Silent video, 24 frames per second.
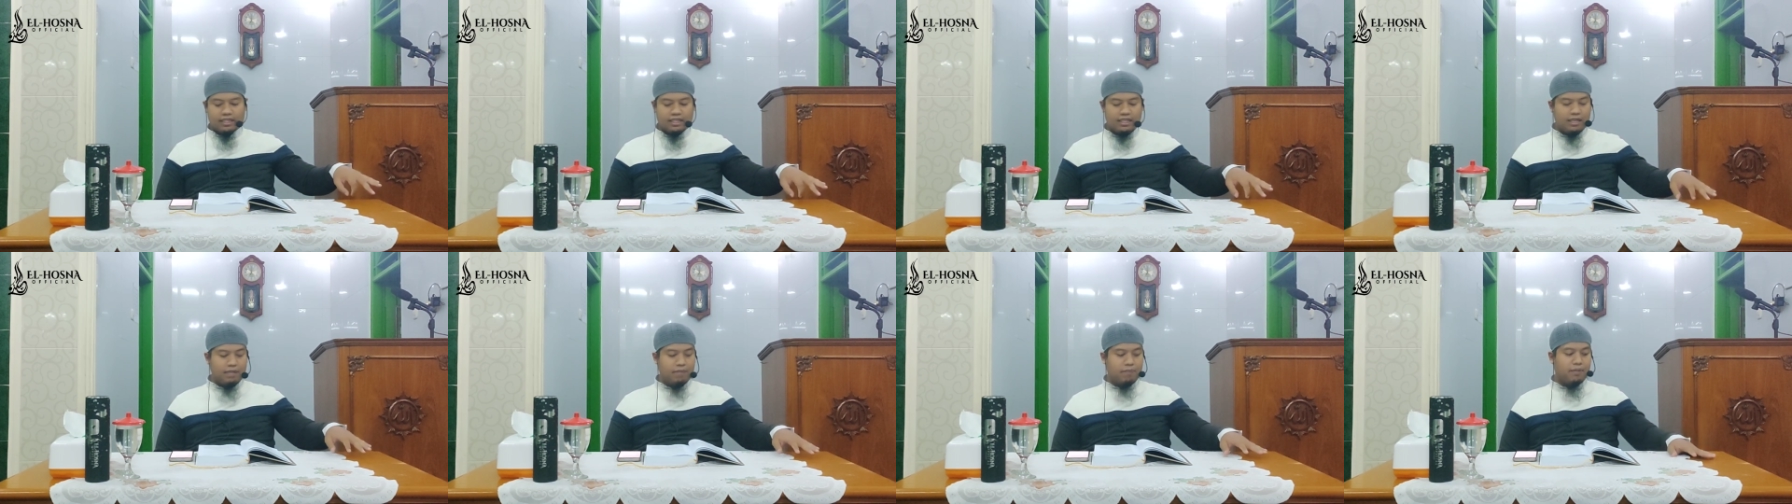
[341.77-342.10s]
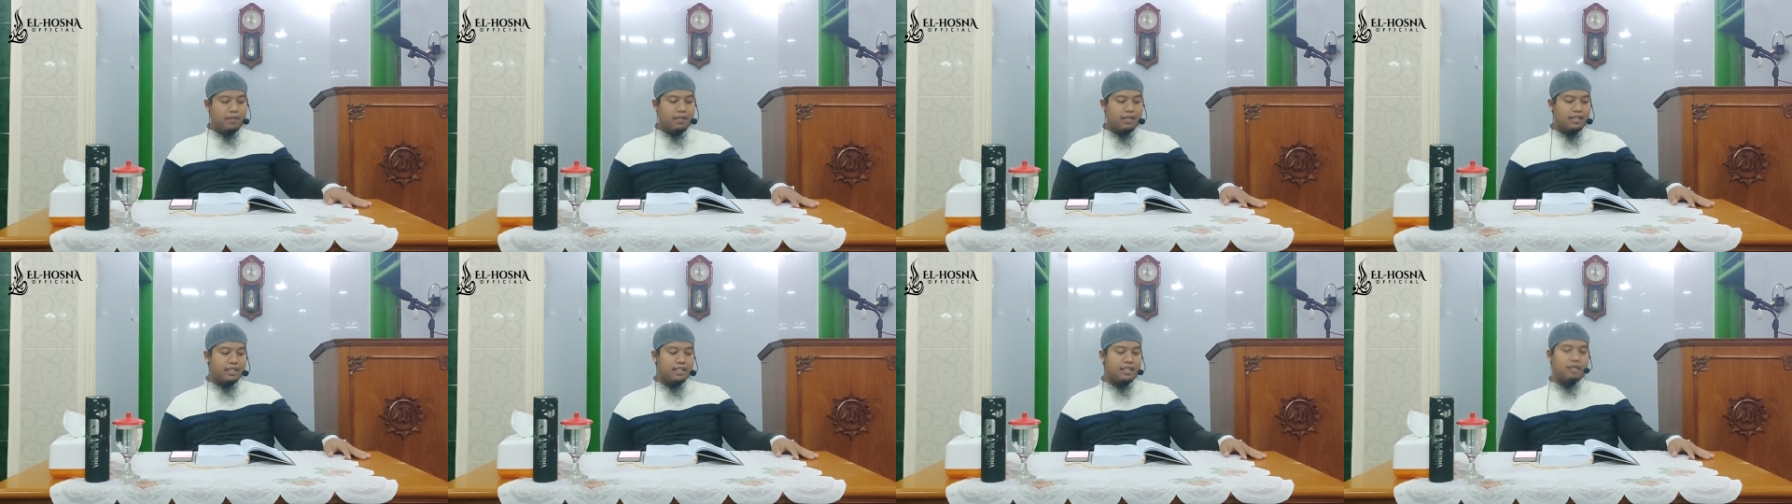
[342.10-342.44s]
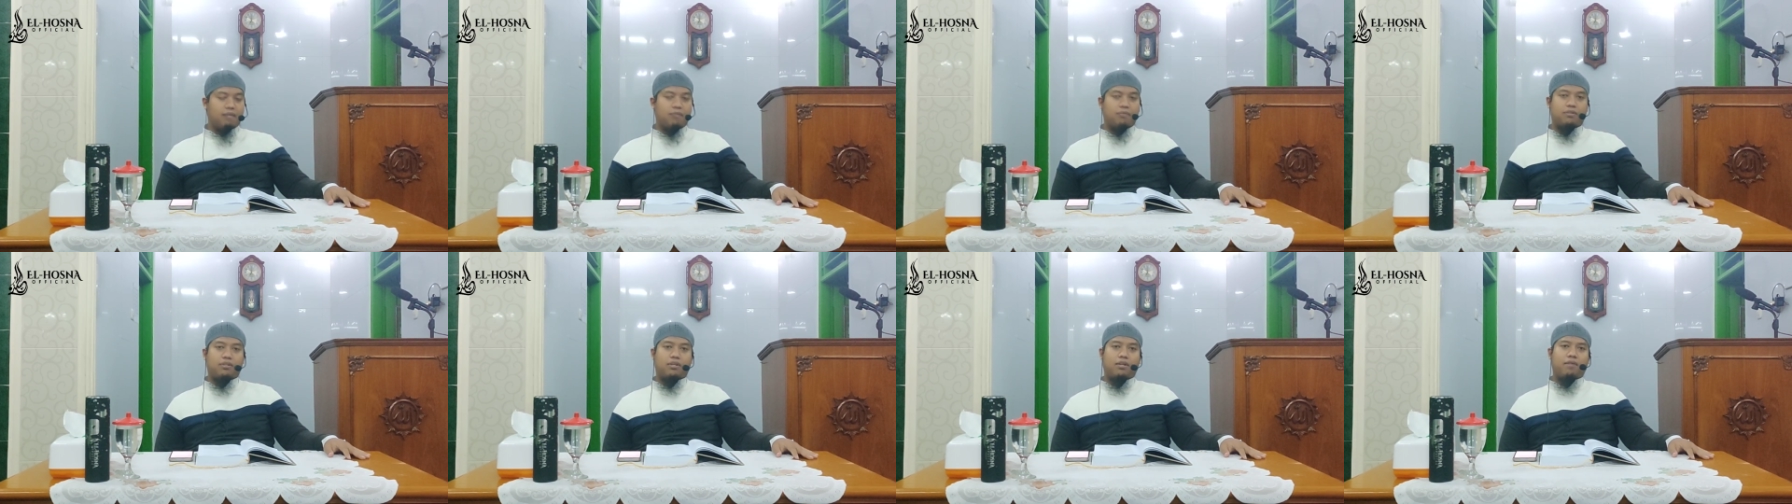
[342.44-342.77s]
Kenapa kata
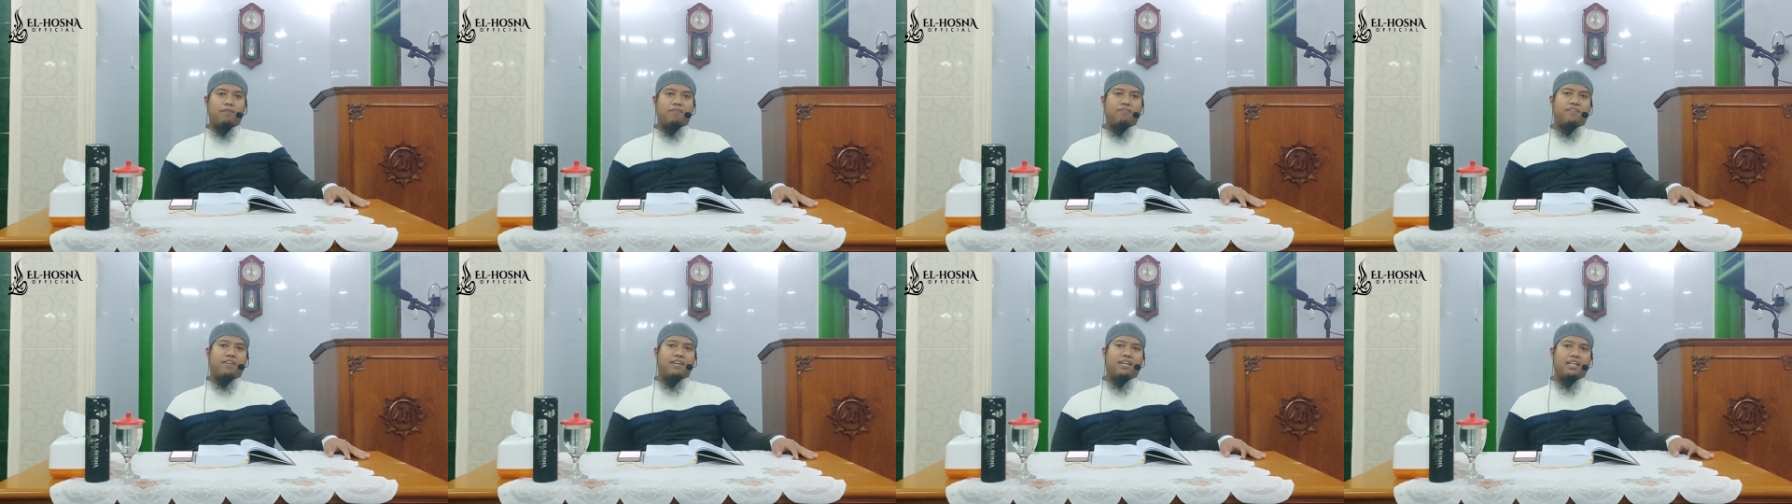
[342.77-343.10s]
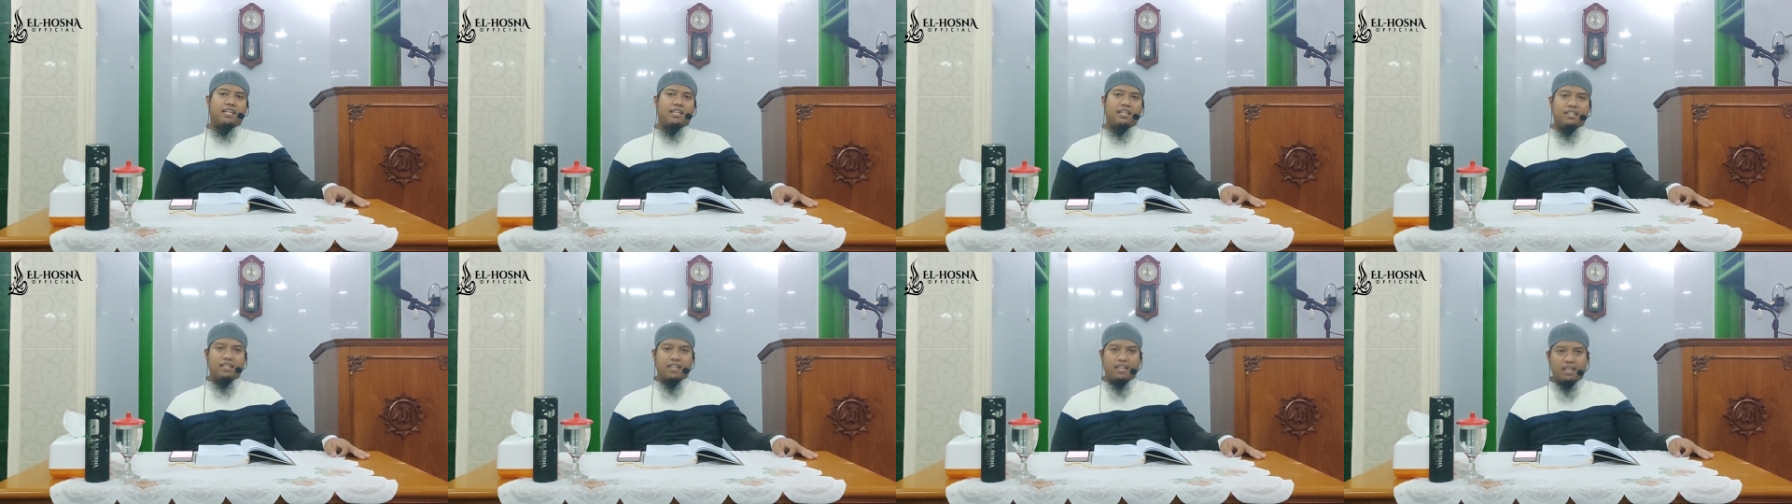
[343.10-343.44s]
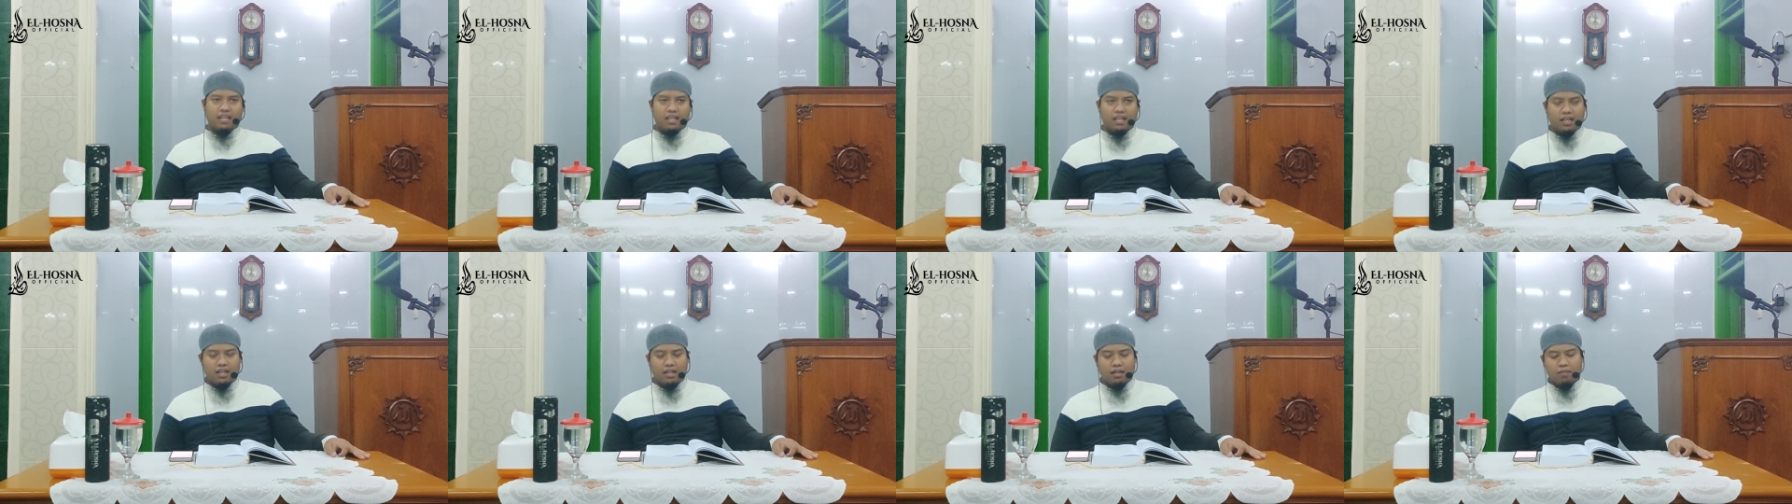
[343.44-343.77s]
Nabi SAW? Fa
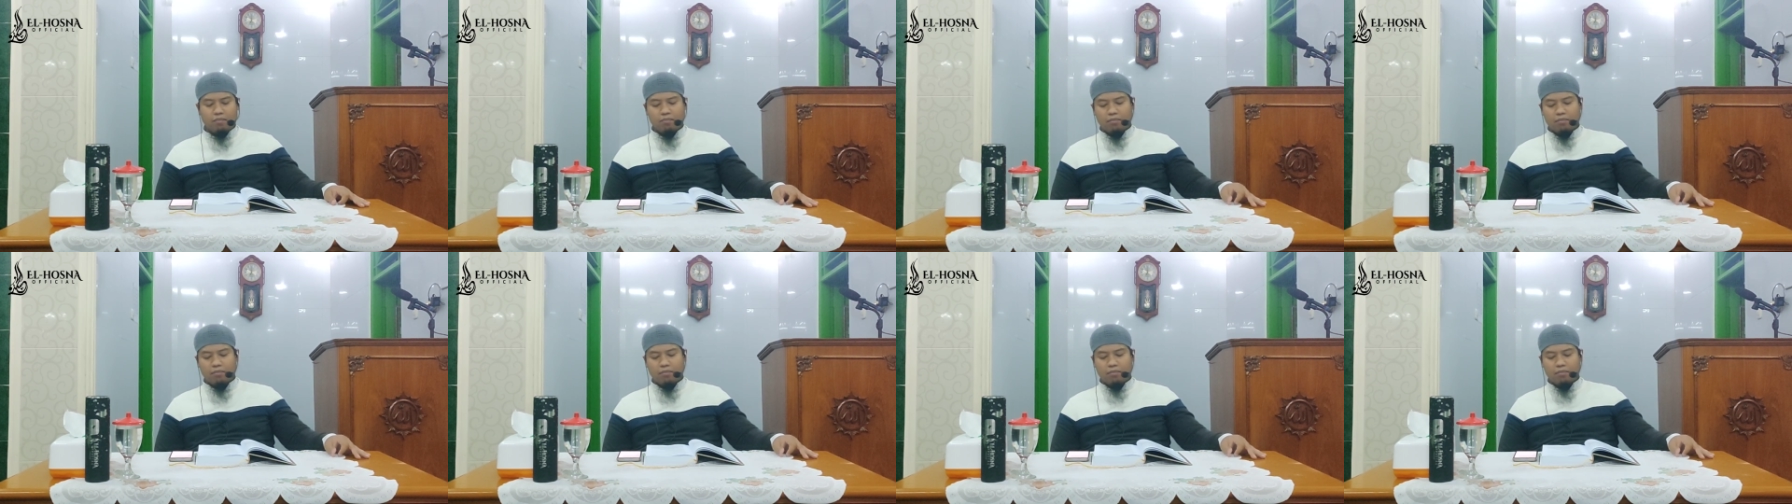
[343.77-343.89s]
innaha